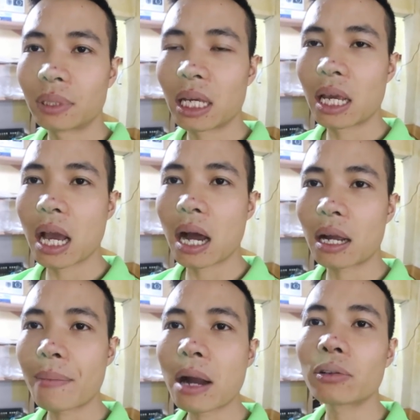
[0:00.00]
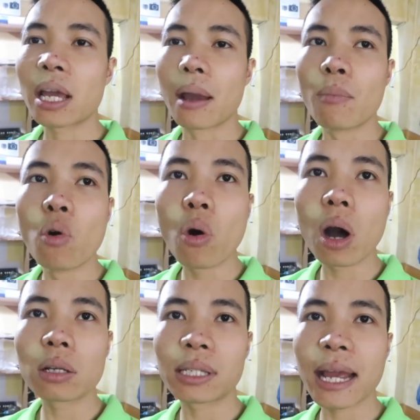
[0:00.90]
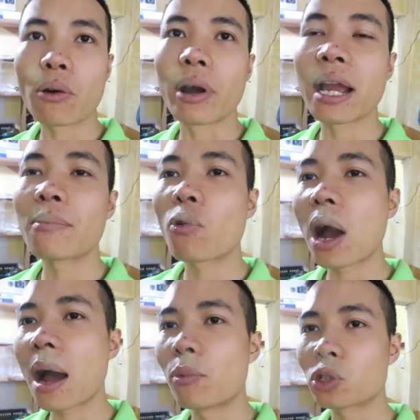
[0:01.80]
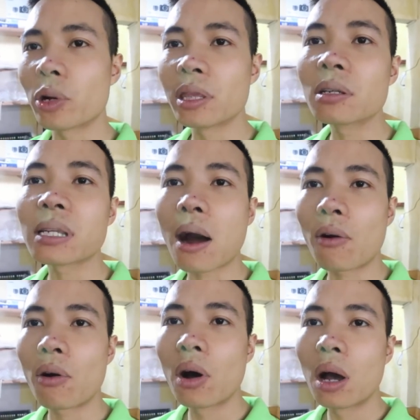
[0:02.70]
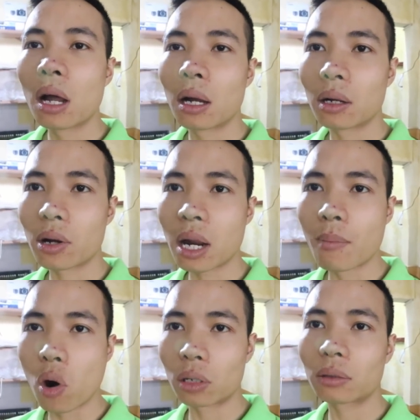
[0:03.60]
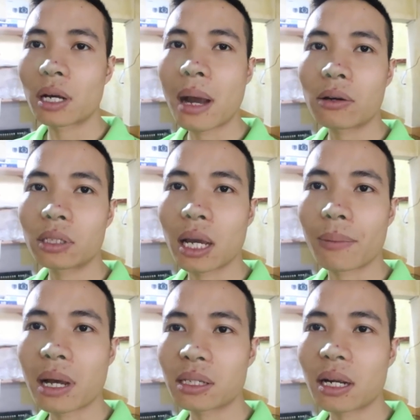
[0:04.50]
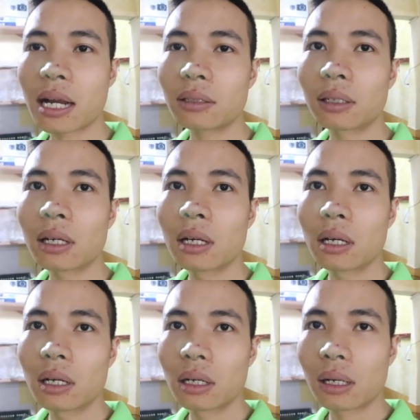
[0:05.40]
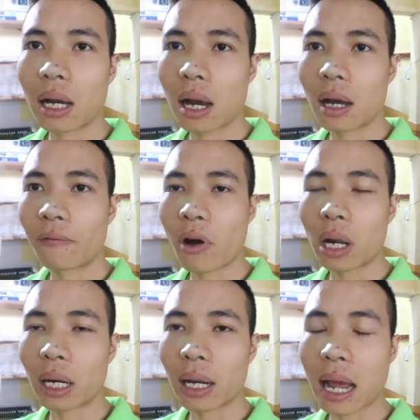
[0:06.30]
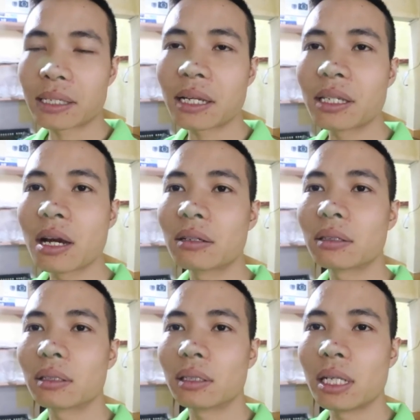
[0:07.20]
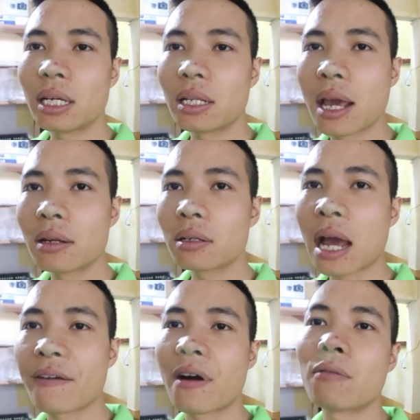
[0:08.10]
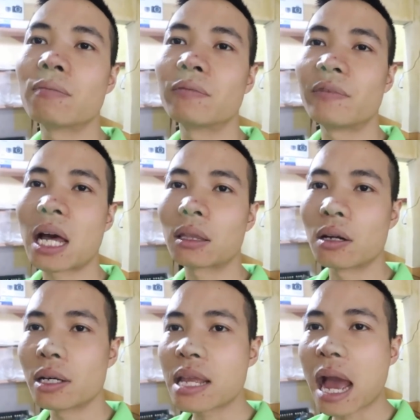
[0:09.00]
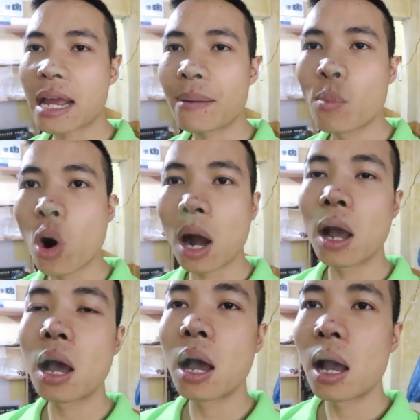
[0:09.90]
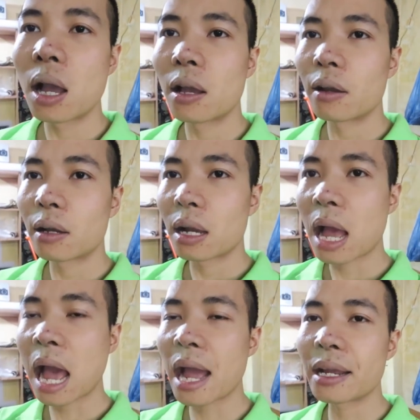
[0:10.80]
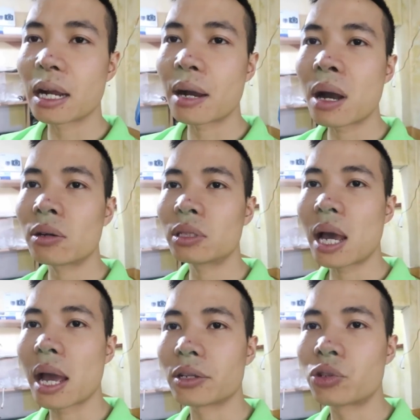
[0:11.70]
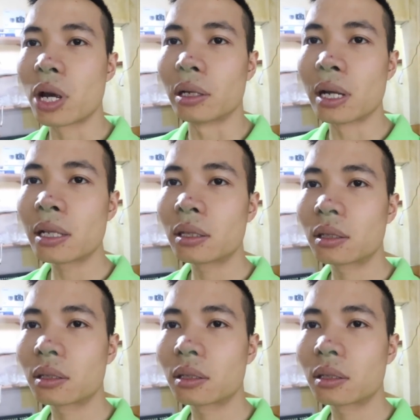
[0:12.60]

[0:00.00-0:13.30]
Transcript: thì ờ, các bác có thể mua xe của em qua một số hình thức sau đó là một các bác có thể bắt xe khách uh, hoặc là lái xe riêng đi đến Hải Phòng và tới nhà em mua hai là các bác có thể chuyển hết